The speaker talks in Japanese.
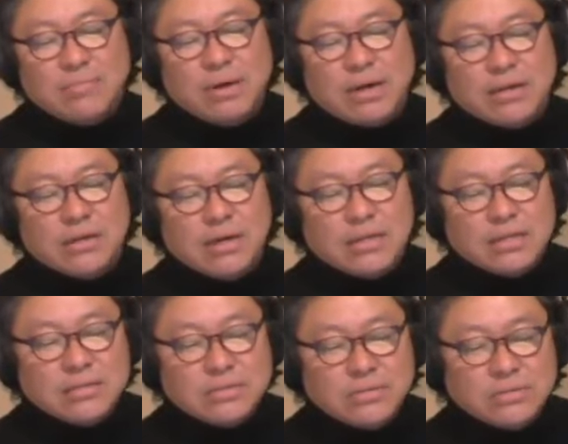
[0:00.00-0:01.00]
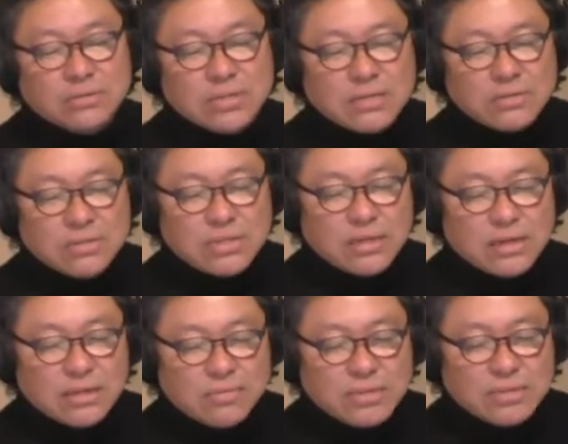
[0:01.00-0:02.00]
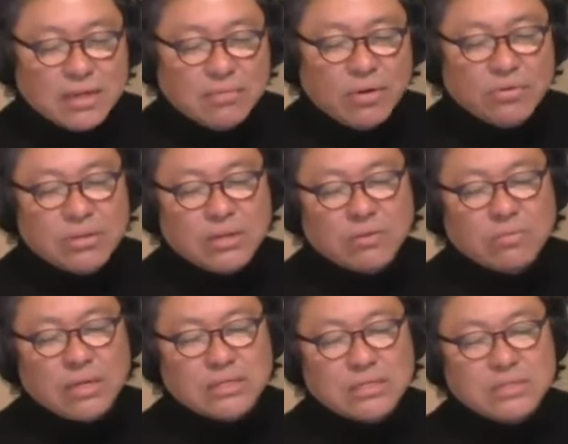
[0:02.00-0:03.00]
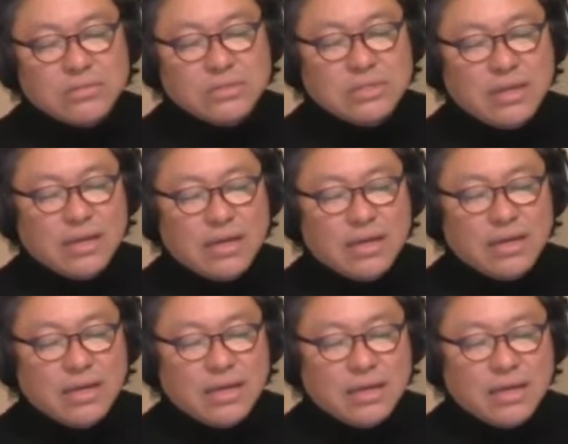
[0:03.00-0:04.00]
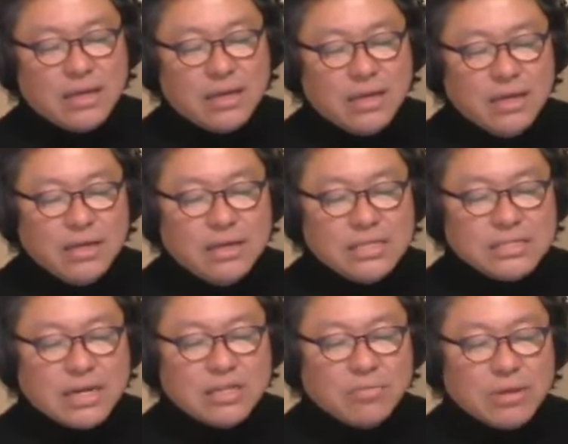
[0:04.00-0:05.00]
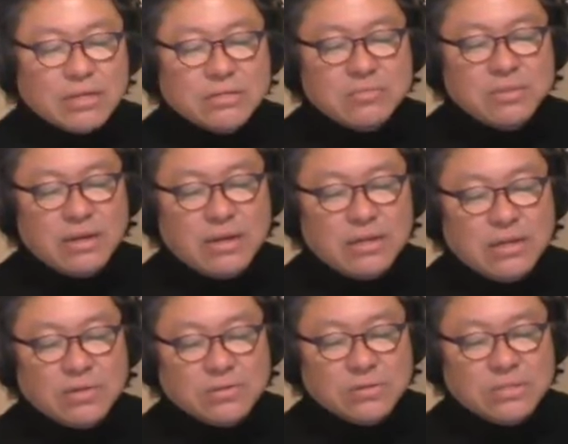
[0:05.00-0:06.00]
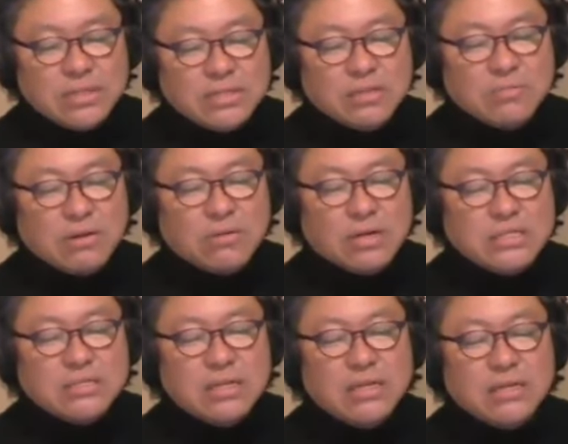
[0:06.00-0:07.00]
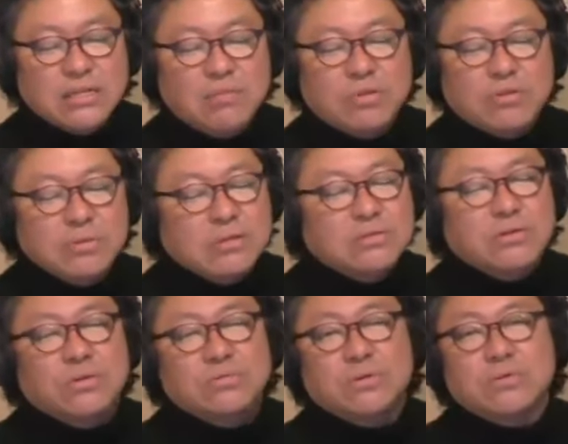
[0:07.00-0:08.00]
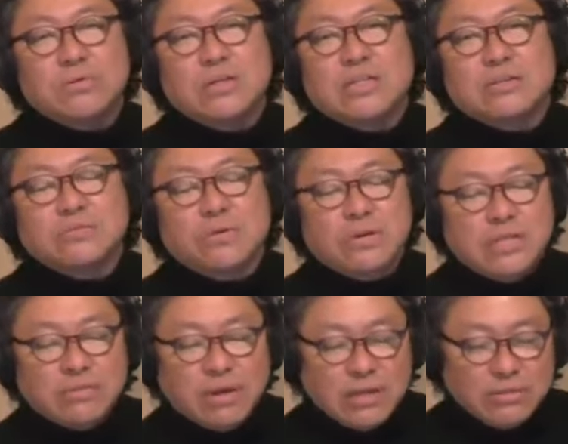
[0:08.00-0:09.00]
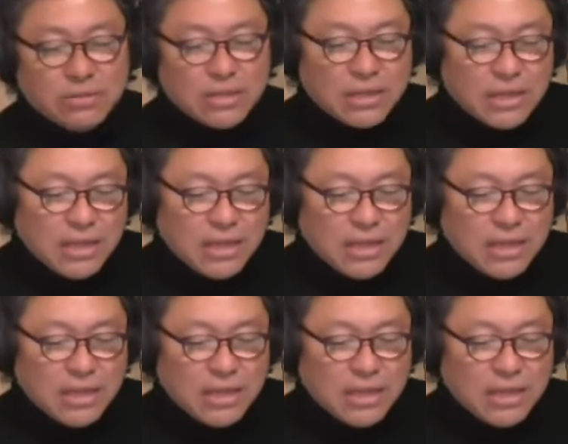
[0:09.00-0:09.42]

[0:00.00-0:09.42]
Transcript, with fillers: 原池が夏のお嬢さん、そして高田水江がまあ女友達、そして、えー、石川瞳がくるみやる人形、そして石野真子が失恋記念日と、曲のクリティクオリティはいいのに、